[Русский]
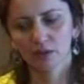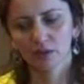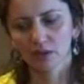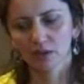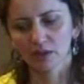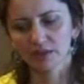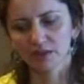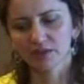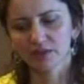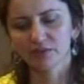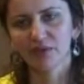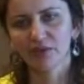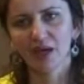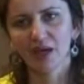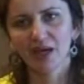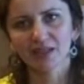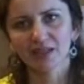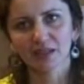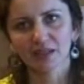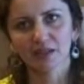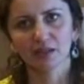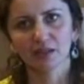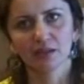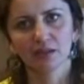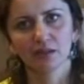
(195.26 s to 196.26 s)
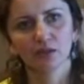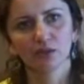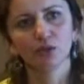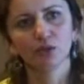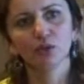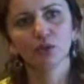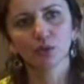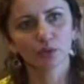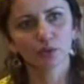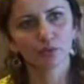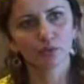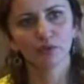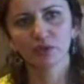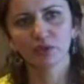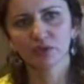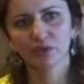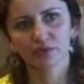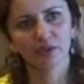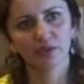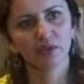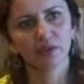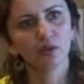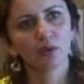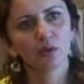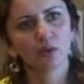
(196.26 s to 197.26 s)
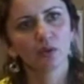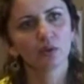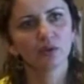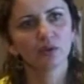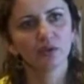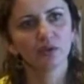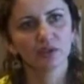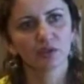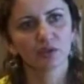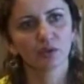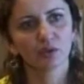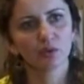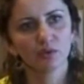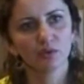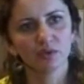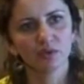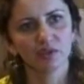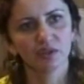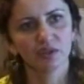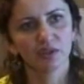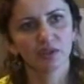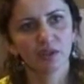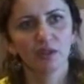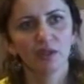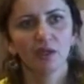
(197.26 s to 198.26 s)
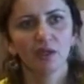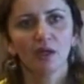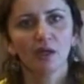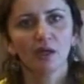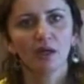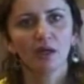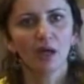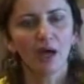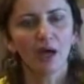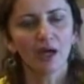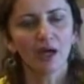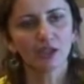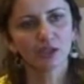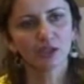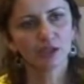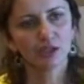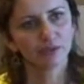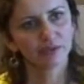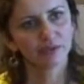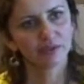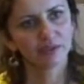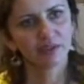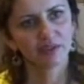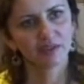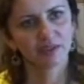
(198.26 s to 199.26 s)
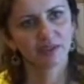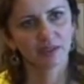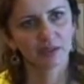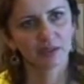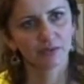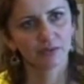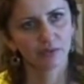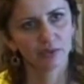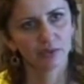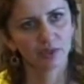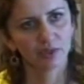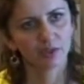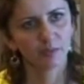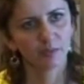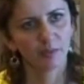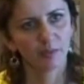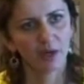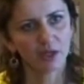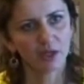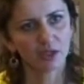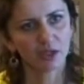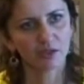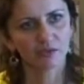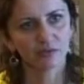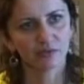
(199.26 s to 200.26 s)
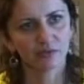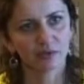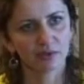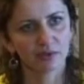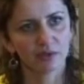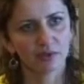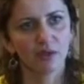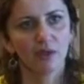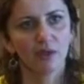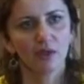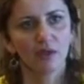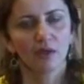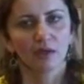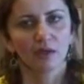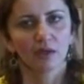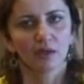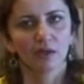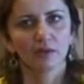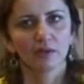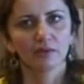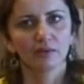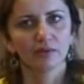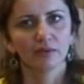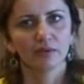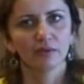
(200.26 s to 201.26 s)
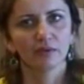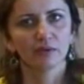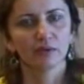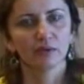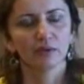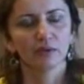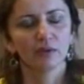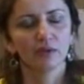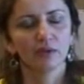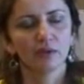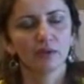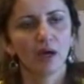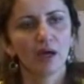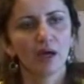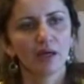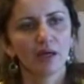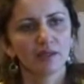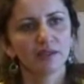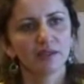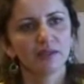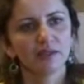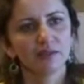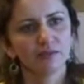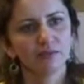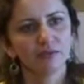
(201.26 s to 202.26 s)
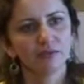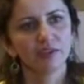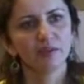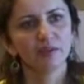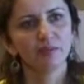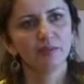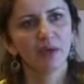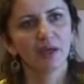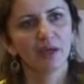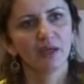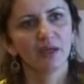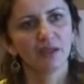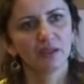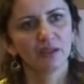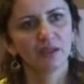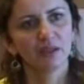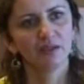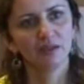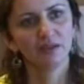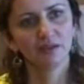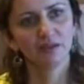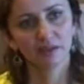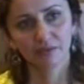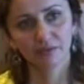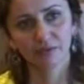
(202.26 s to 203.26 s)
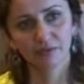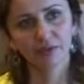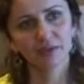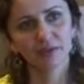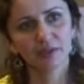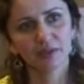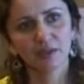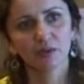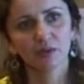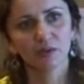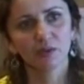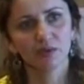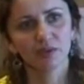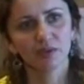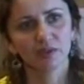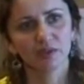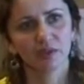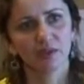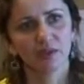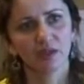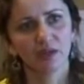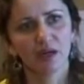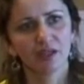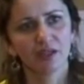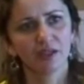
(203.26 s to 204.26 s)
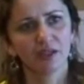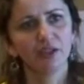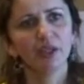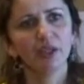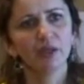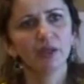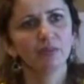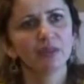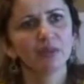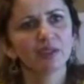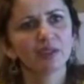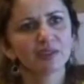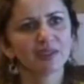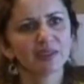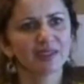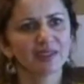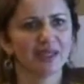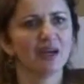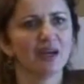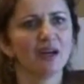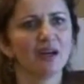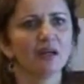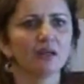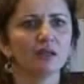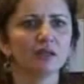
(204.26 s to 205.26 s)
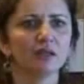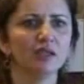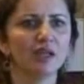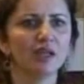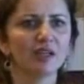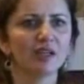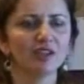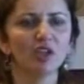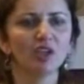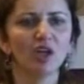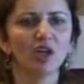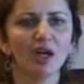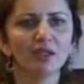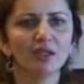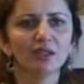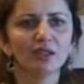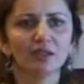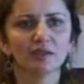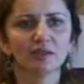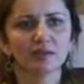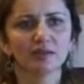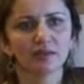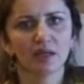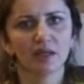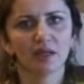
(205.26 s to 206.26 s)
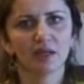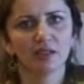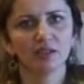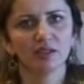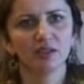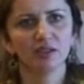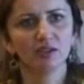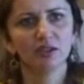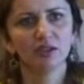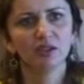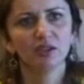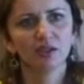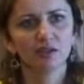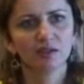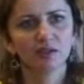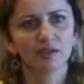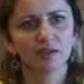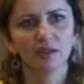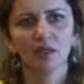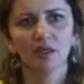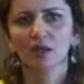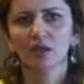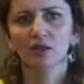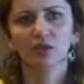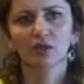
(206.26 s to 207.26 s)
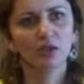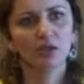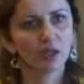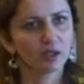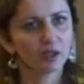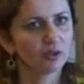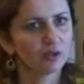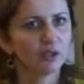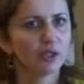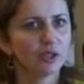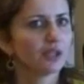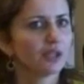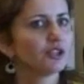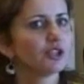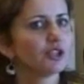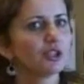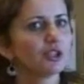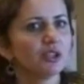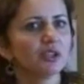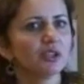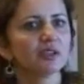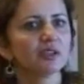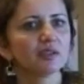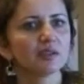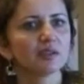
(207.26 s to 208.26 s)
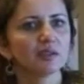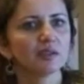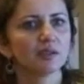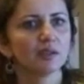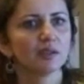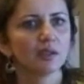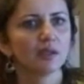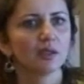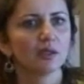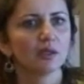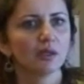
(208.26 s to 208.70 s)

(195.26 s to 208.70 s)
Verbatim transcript: как связано, чувствует свои корни с Родиной. Каждого из кого я спрашивала, как вы себя идентифицируете, как немец, как иорданец, как сириец. Нет, я черкес.